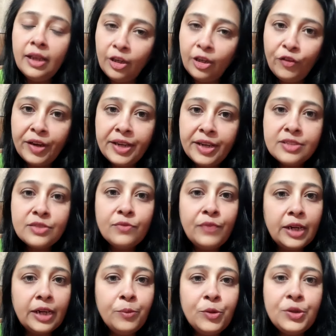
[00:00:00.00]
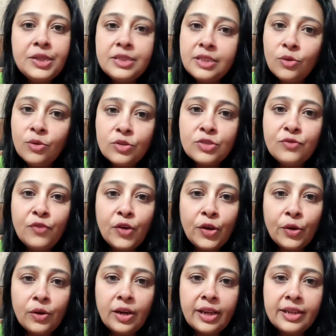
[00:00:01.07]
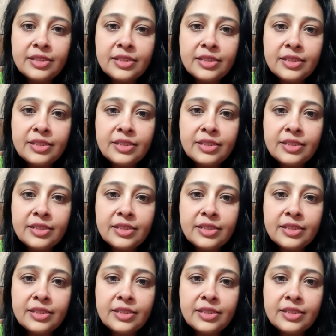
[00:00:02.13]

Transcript: हेलो फ्रेंड्स वेलकम टू इजी नोट्स फॉर योर ऑनलाइन